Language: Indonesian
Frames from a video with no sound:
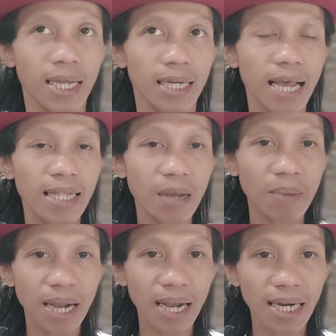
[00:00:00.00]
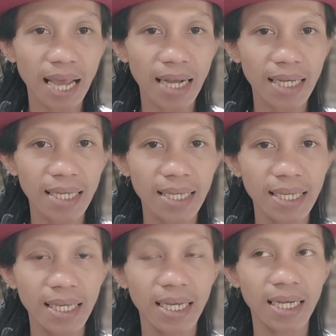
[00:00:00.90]
dan tambahkan
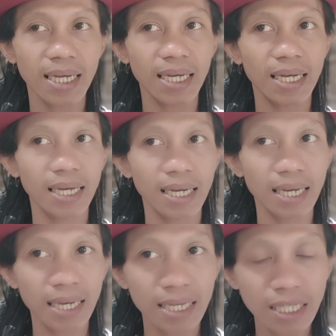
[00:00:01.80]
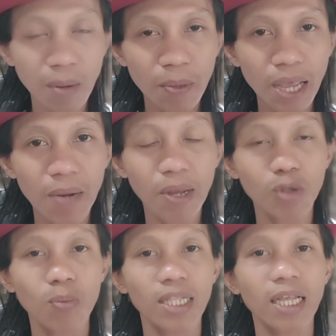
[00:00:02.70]
lagi eh, serpihan
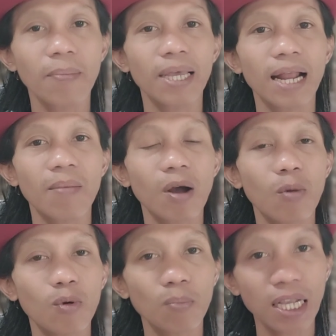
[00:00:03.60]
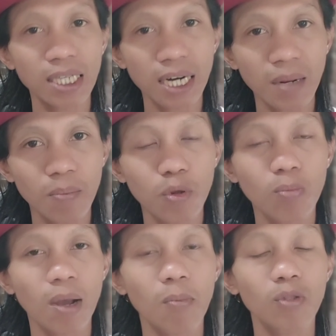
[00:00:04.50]
batu bata merah maupun pasir lembut
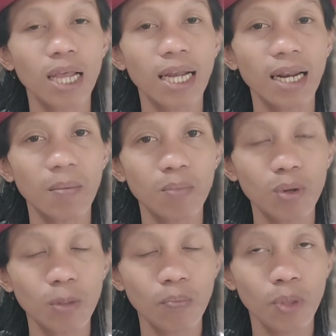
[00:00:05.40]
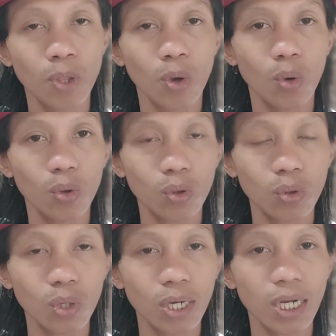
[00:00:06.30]
maupun tanah lembut
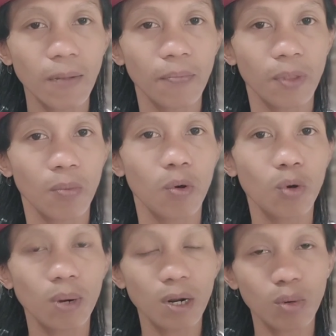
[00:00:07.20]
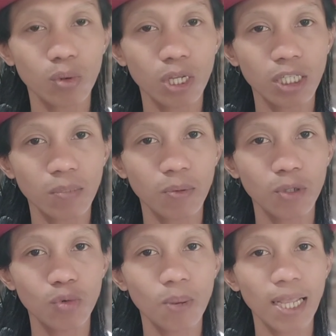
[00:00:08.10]
untuk burung perkutut tersebut
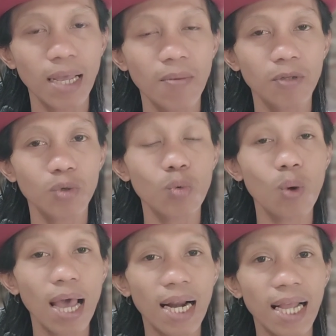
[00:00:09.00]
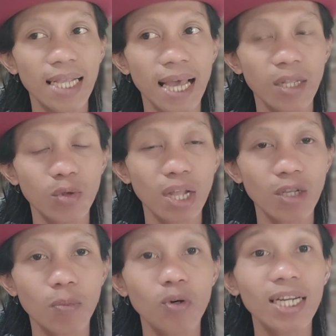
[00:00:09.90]
supaya suaranya itu
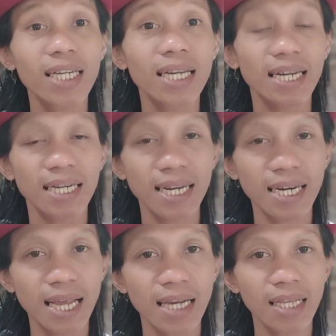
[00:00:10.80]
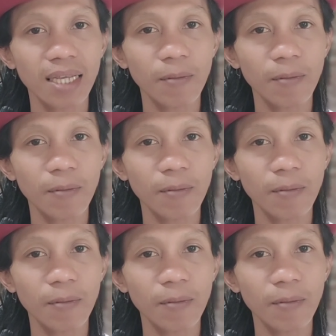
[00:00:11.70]
ataupun lendir-lendir dari